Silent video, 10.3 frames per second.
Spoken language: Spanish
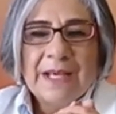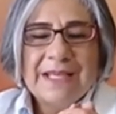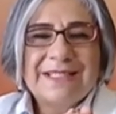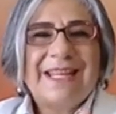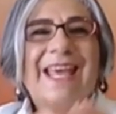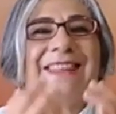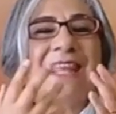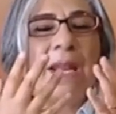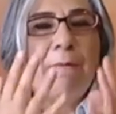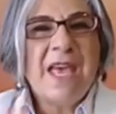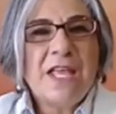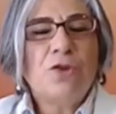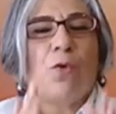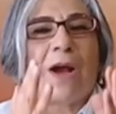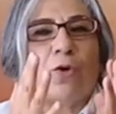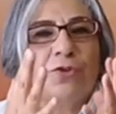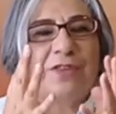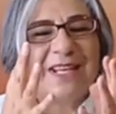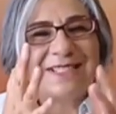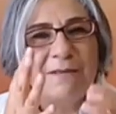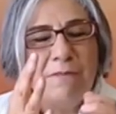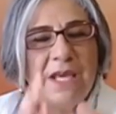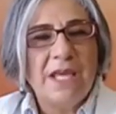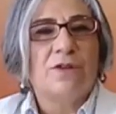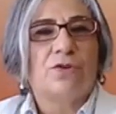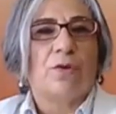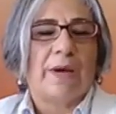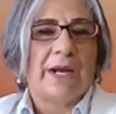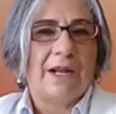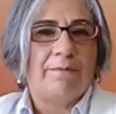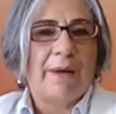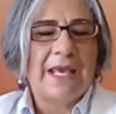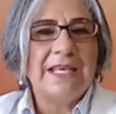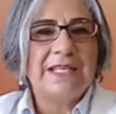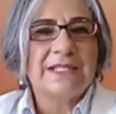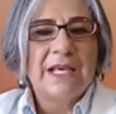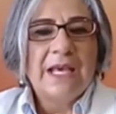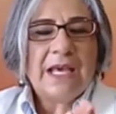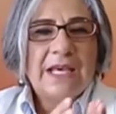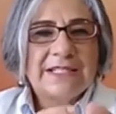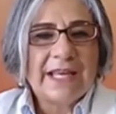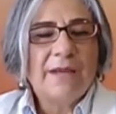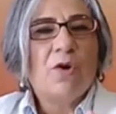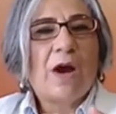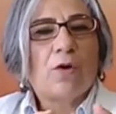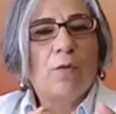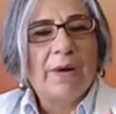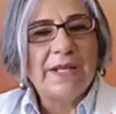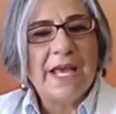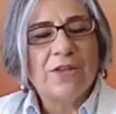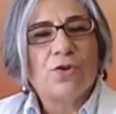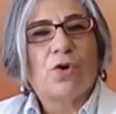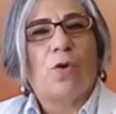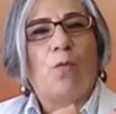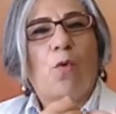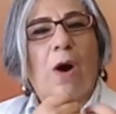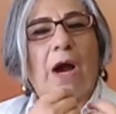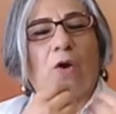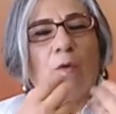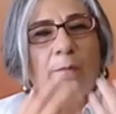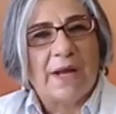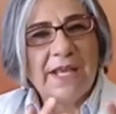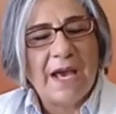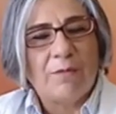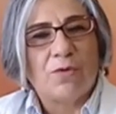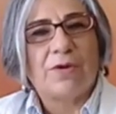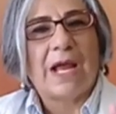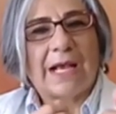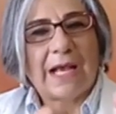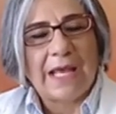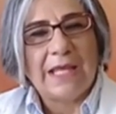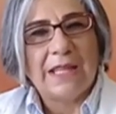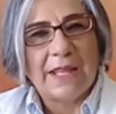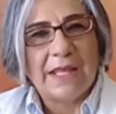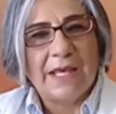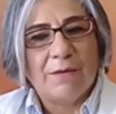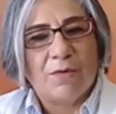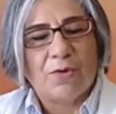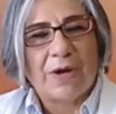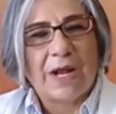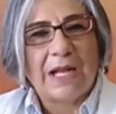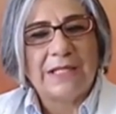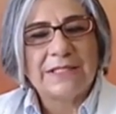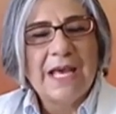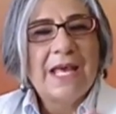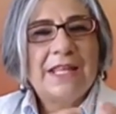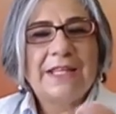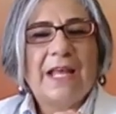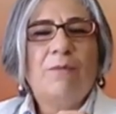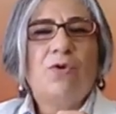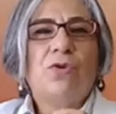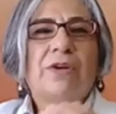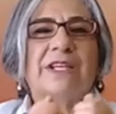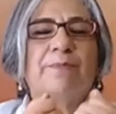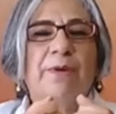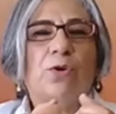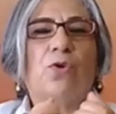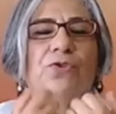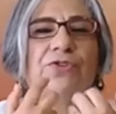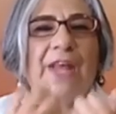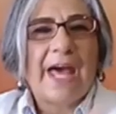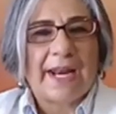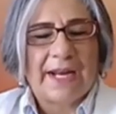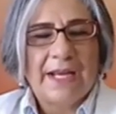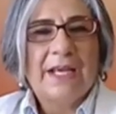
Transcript: este tremendo acontecimiento para el país, estaremos acompañando como acompañamos la caída de Evo Morales. De tal modo que espero contar